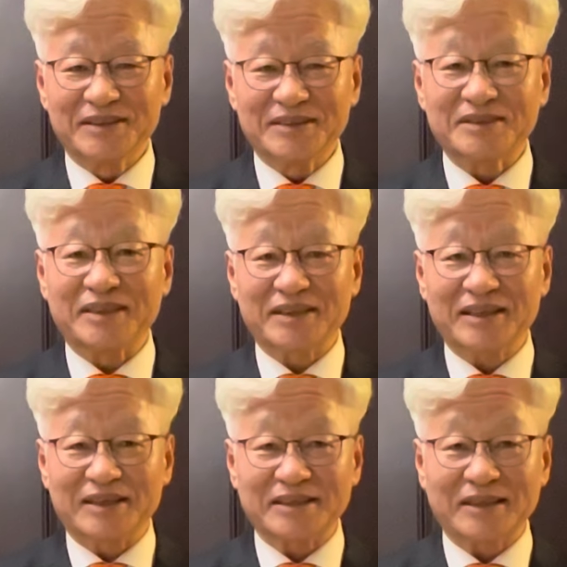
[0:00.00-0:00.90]
그래서
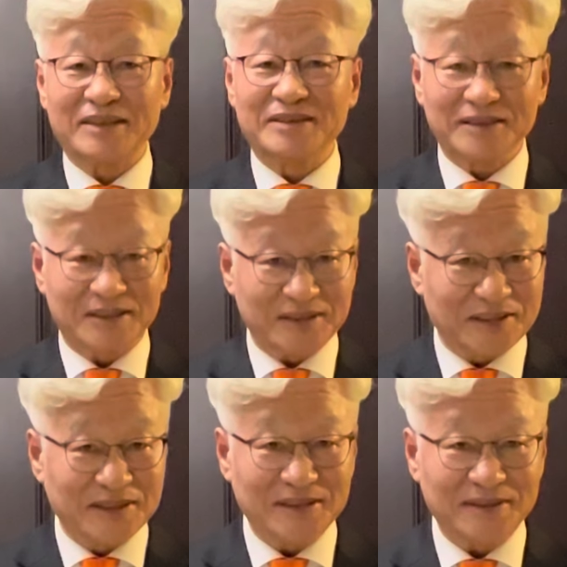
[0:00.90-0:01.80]
제가 가는
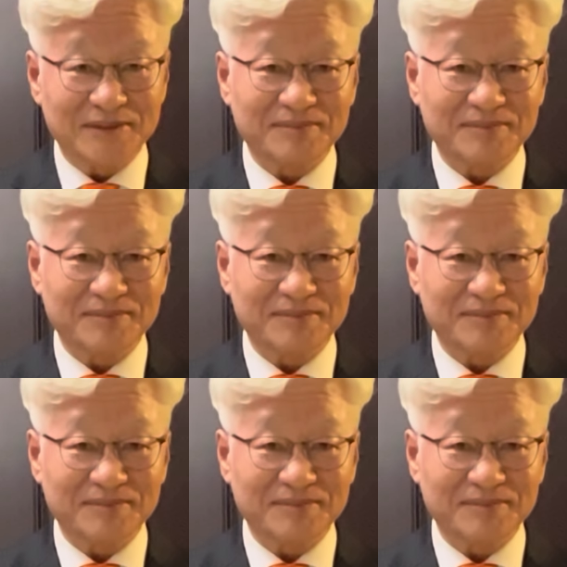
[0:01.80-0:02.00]
길이